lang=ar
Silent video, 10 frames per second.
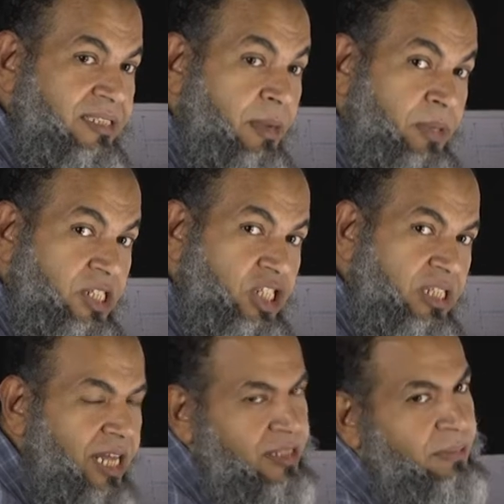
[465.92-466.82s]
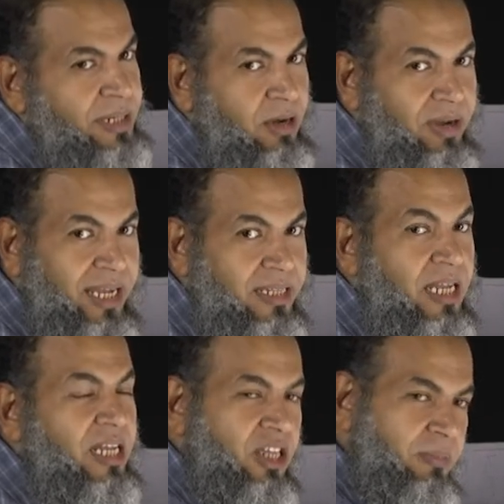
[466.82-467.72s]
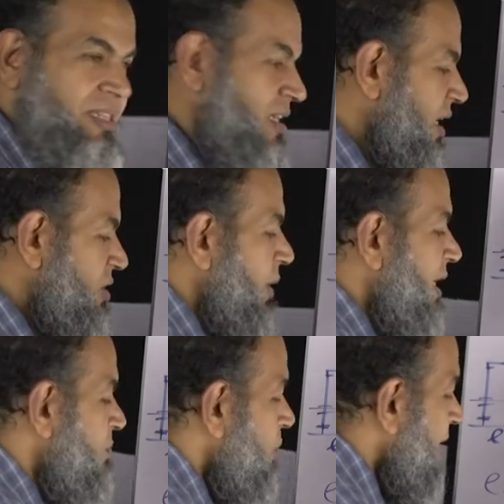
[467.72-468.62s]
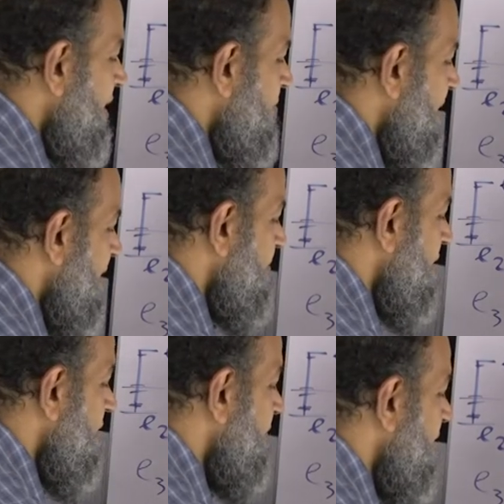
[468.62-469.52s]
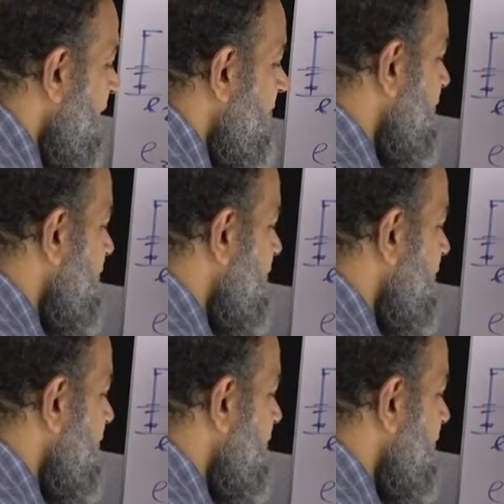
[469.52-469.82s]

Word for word: سبمرجد آه، هطرح منها واحد يبقى 2 ناقص واحد بواحد يبقى الكلام ده يتضرب في كام؟